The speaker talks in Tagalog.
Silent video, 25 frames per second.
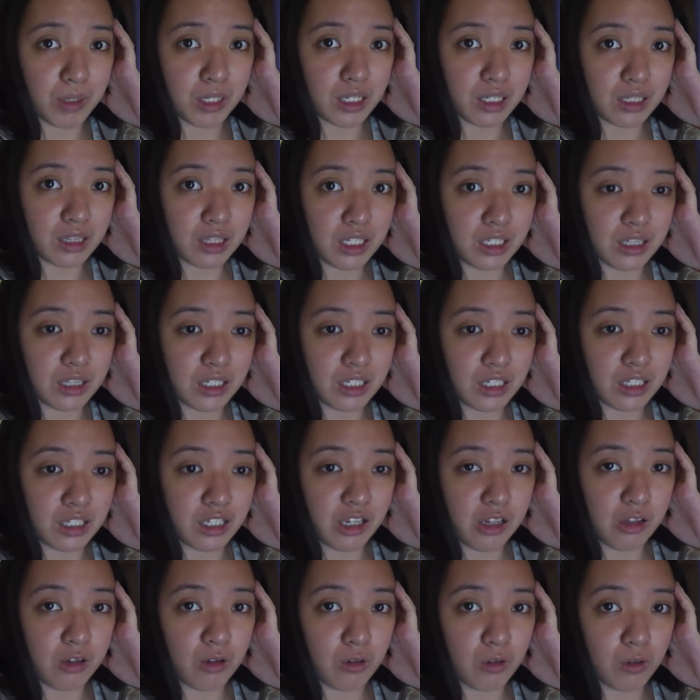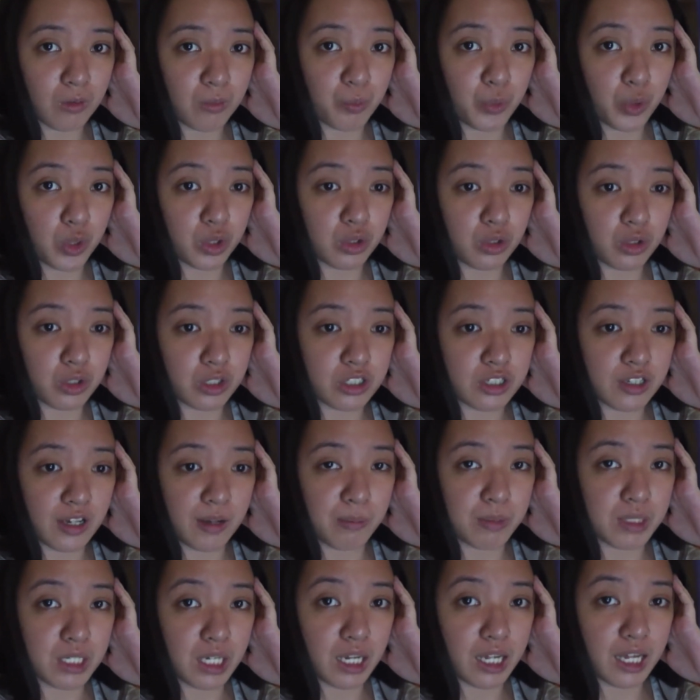pinagtitingnan, yung computer
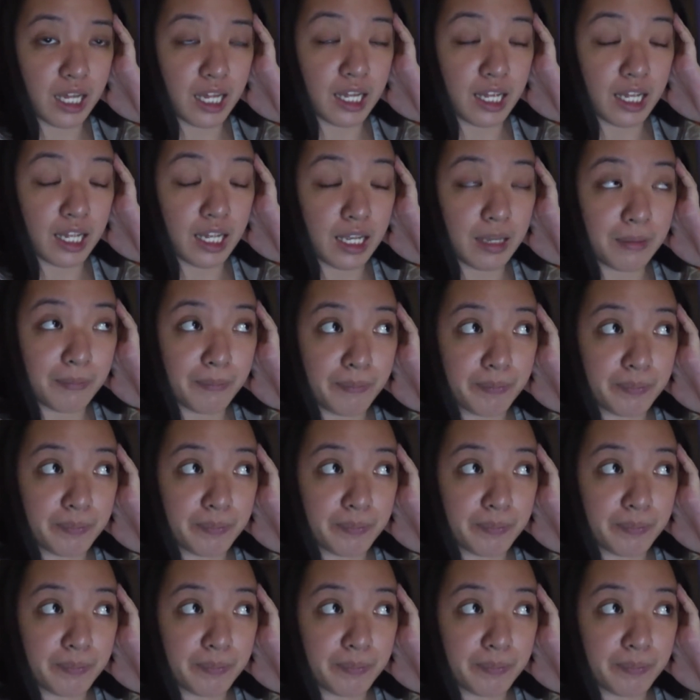subject ay